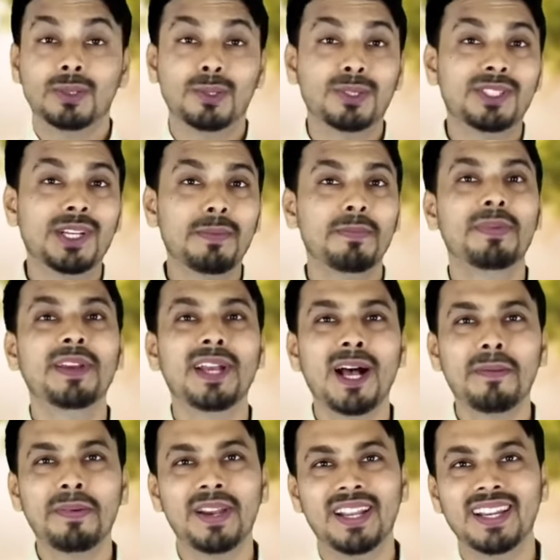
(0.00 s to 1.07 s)
तो जब भी
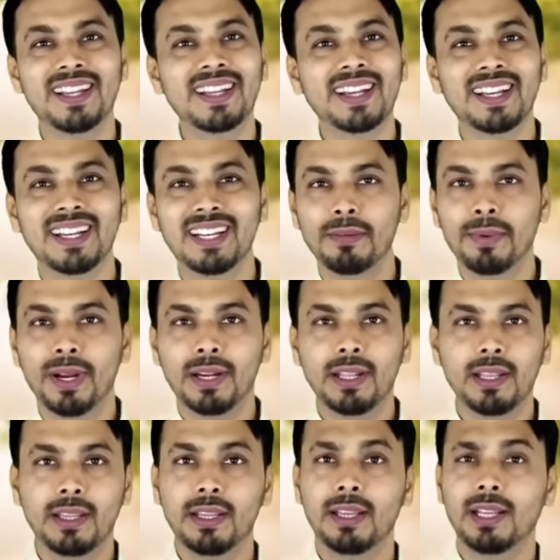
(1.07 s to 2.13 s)
आप हीलिंग के लिए
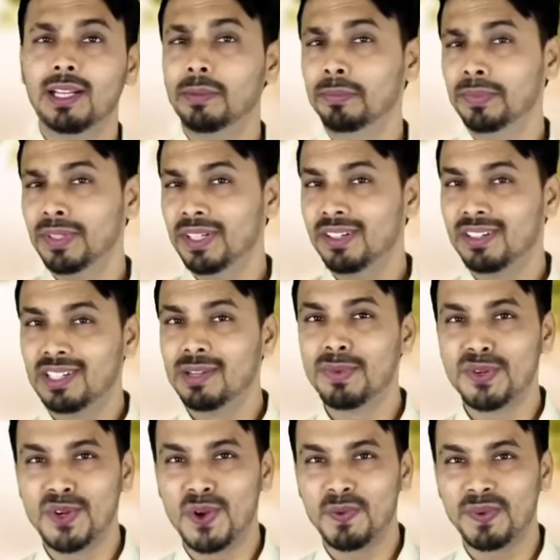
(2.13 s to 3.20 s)
बैठेंगे अपने
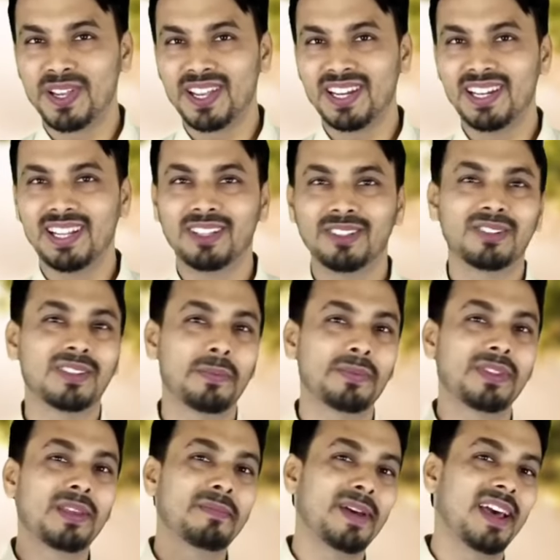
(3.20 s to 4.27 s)
ड्रीम जॉब के लिए तो
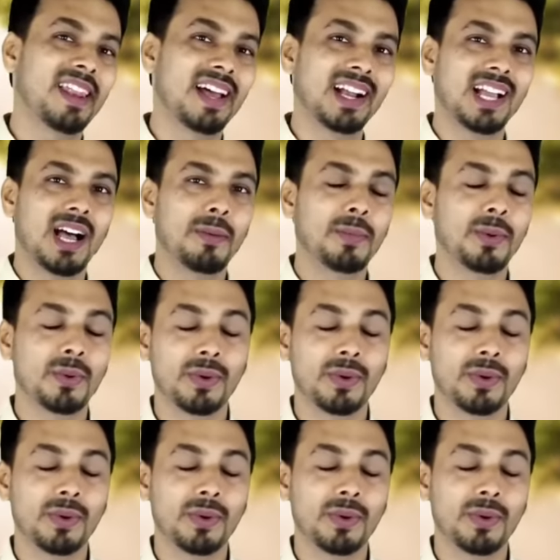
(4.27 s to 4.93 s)
सबसे पहला काम